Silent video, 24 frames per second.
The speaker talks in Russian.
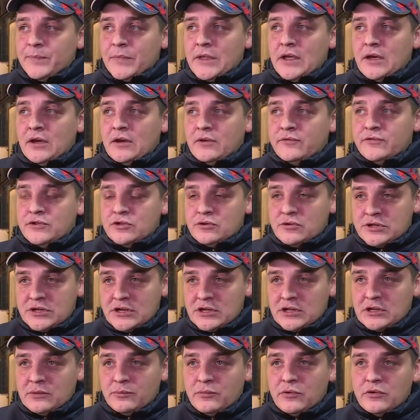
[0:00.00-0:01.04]
э, все
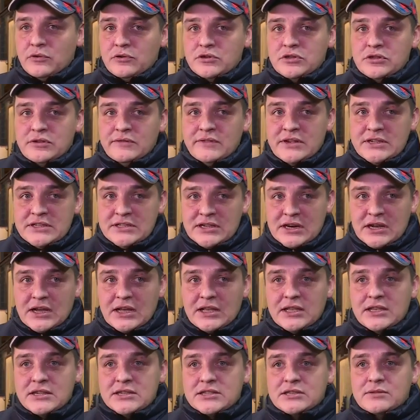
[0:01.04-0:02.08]
тело полностью, весь
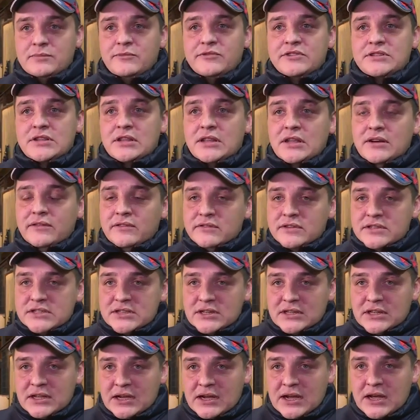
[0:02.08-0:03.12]
организм, восстанавливается
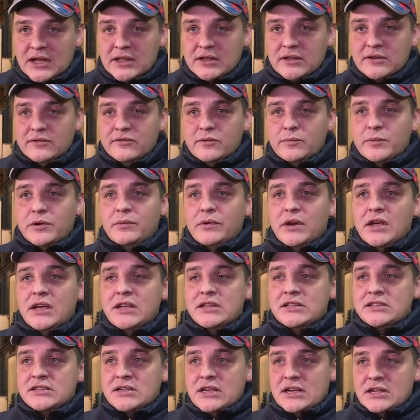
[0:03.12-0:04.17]
дыхание,
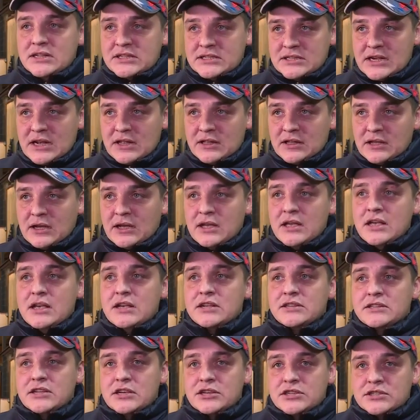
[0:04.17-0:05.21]
выпрямляется осанка.
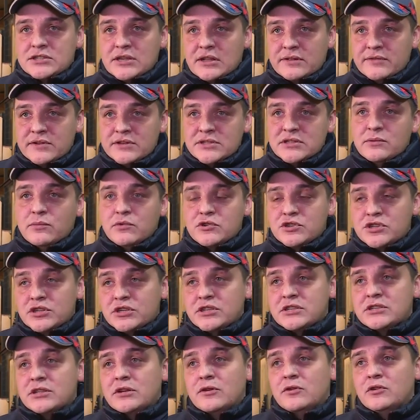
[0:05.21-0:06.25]
Значит, соответственно, больше
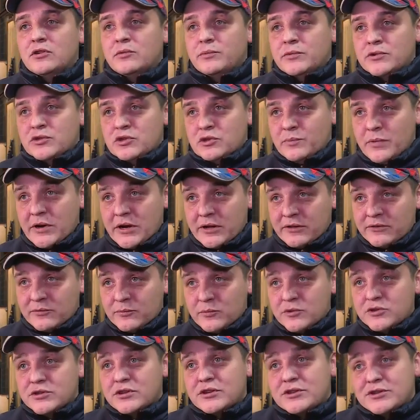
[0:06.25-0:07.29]
кислорода поступает в
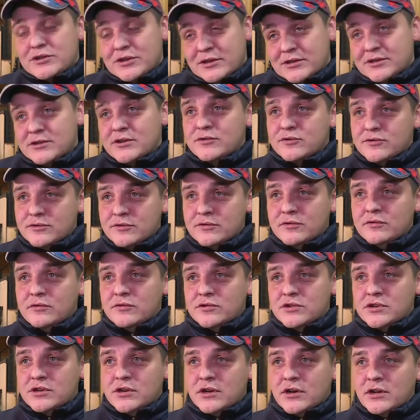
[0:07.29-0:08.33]
мозг, и человек себя чувствует очень